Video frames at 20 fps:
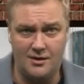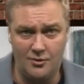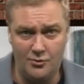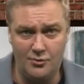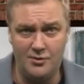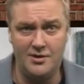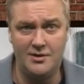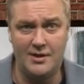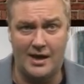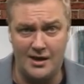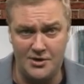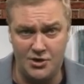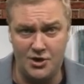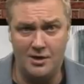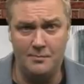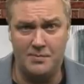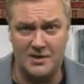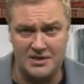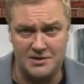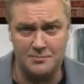люди
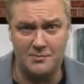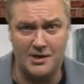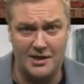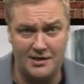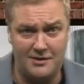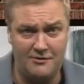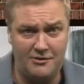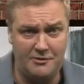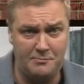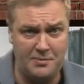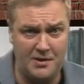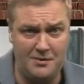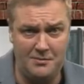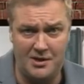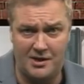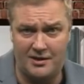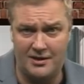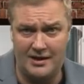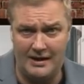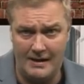начали посматривать
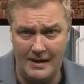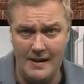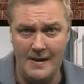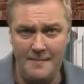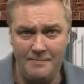примерно